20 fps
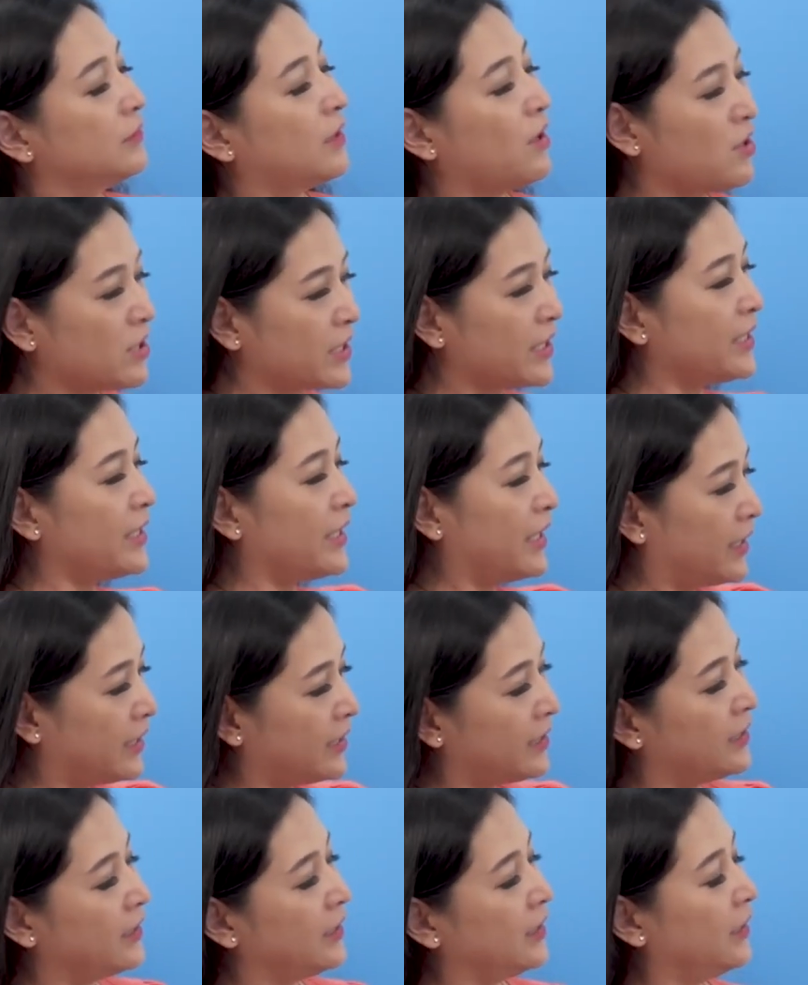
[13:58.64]
có cái
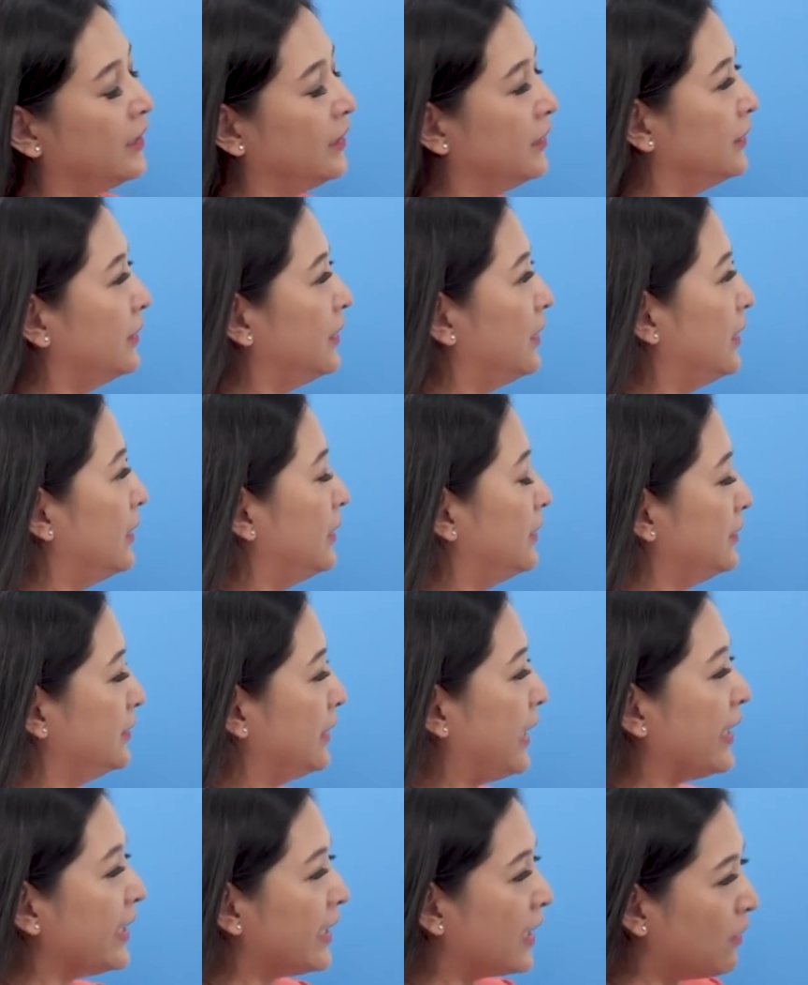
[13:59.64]
gì
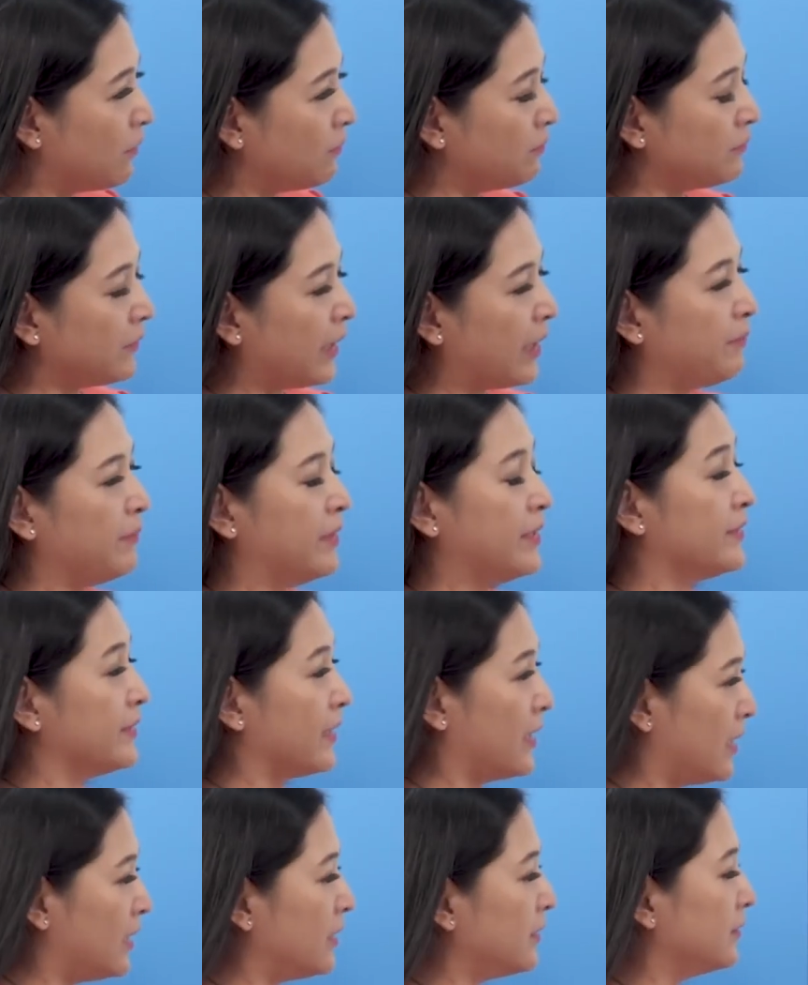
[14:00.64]
hay không, em bị
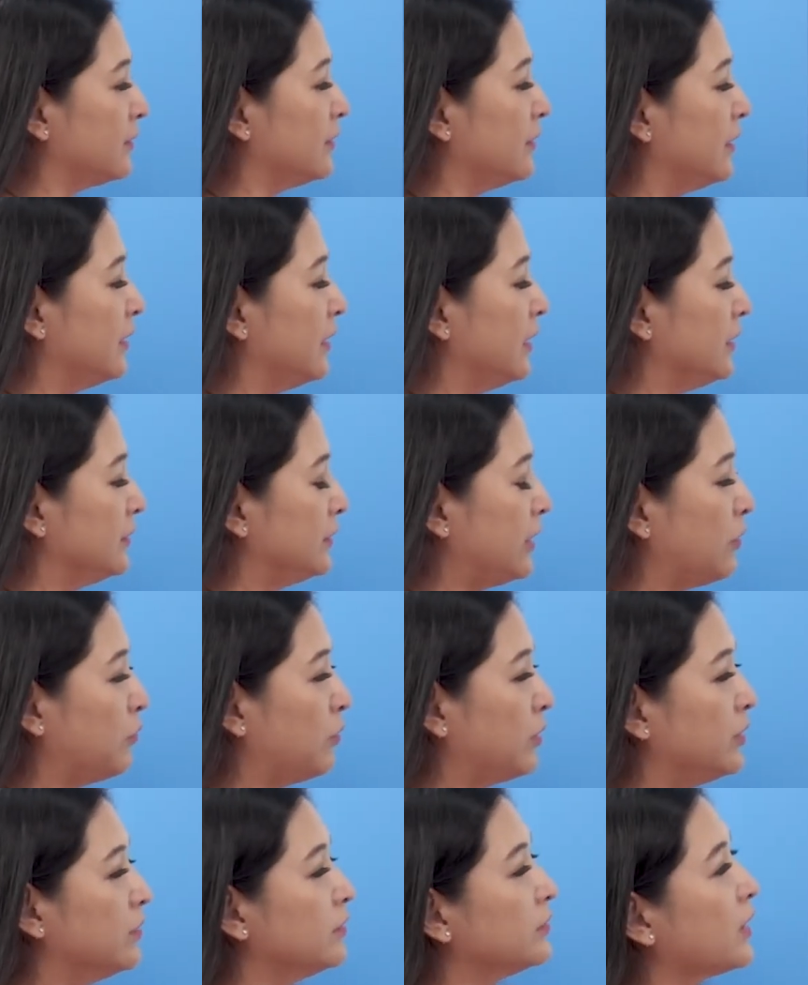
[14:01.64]
sợ, thì
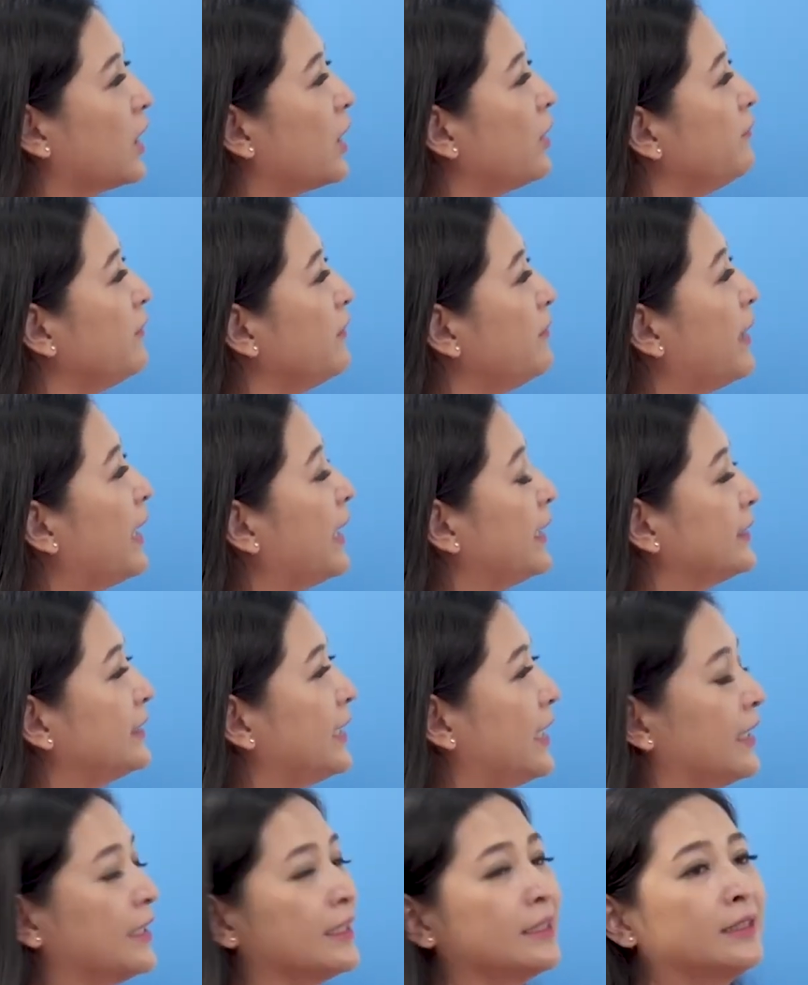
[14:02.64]
Quỳnh Hương nói với bạn
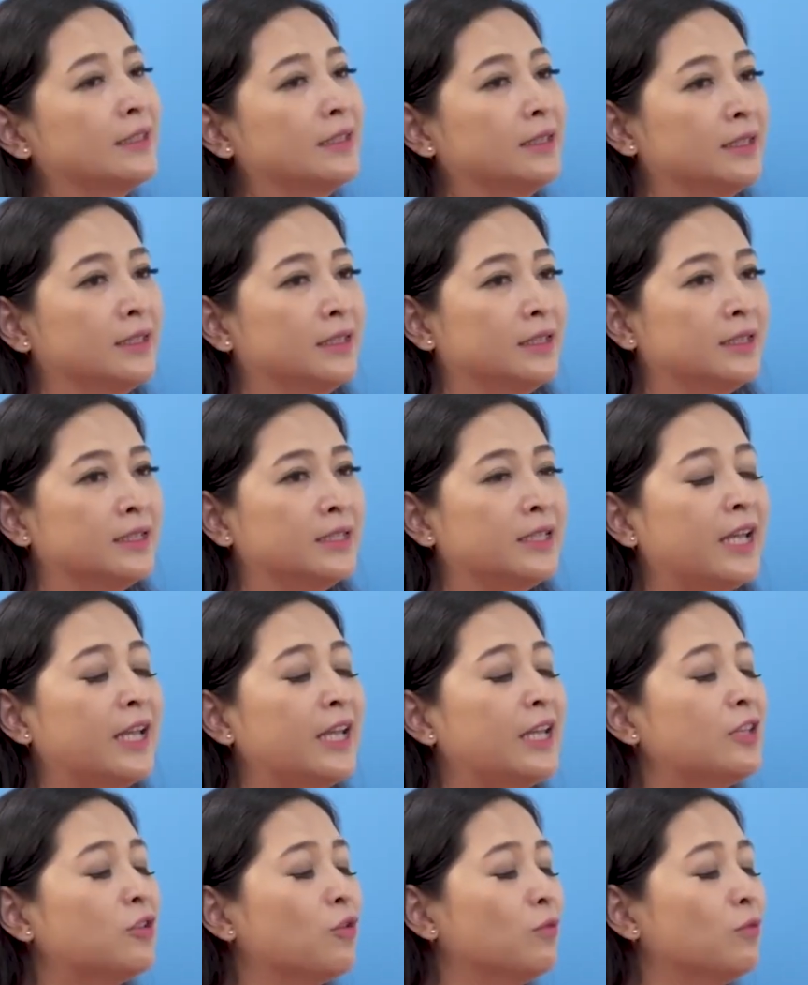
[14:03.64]
rằng khi